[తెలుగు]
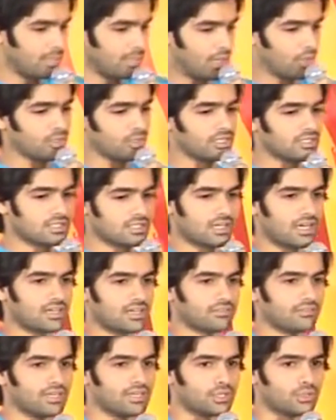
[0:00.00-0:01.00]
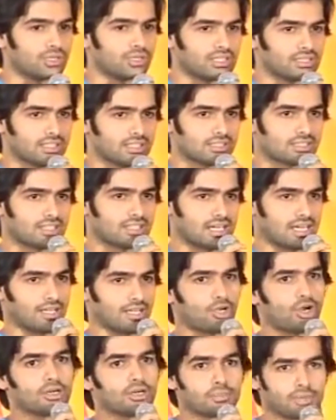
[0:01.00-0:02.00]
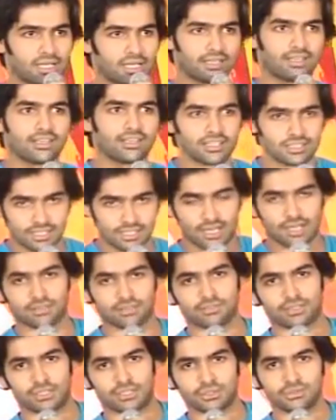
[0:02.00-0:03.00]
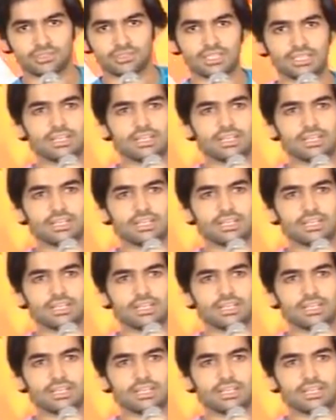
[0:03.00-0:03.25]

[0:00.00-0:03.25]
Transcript: మామూలు హిట్స్ రావటం వేరు ఇండస్ట్రీ రికార్డ్ బ్రేకింగ్ హిట్స్ రావటం వేరు